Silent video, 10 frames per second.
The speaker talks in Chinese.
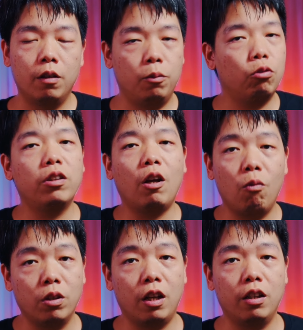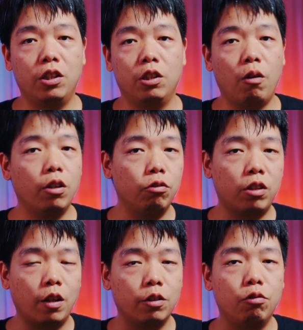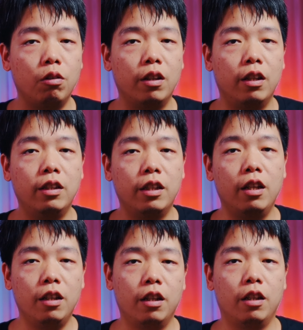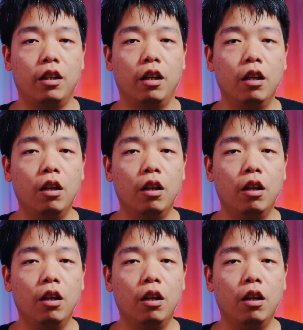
比如说像我这样的习惯去尝试去理解你，